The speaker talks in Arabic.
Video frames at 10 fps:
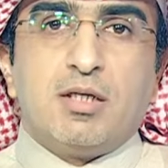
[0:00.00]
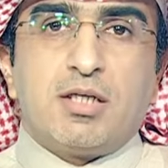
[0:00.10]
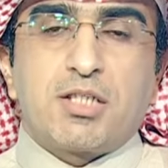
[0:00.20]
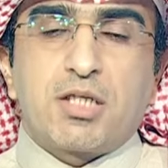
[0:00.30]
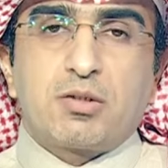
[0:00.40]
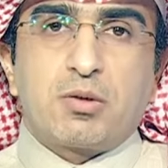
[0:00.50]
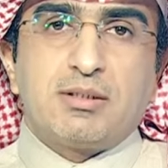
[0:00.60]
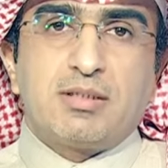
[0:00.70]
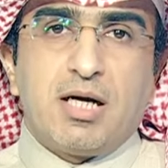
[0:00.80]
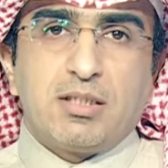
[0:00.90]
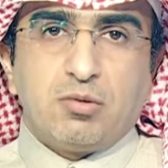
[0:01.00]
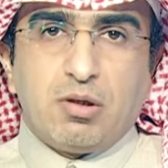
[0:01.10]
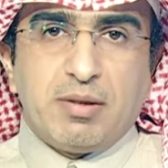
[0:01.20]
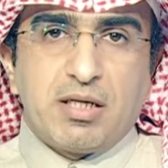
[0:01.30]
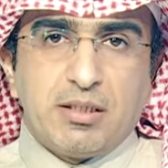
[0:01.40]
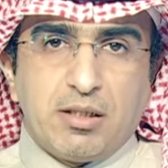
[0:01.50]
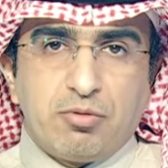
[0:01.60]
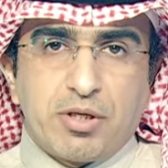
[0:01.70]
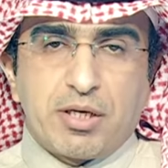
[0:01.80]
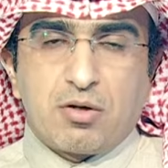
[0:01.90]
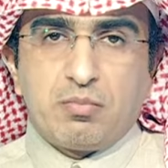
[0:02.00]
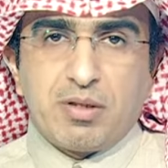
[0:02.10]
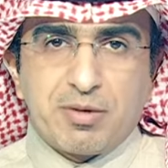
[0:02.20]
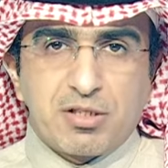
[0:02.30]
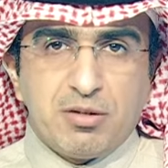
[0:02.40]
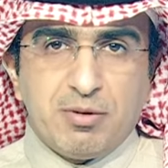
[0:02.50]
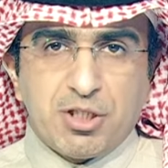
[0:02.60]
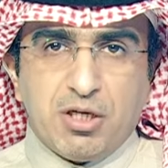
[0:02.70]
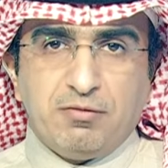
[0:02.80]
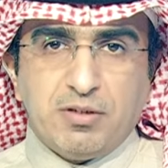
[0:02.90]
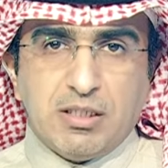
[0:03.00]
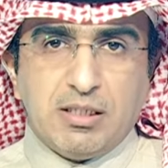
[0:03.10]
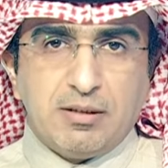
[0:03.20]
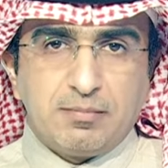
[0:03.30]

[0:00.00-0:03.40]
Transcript: نشرتنا انتهت وبقي نذكركم بأبرز ما جاء فيها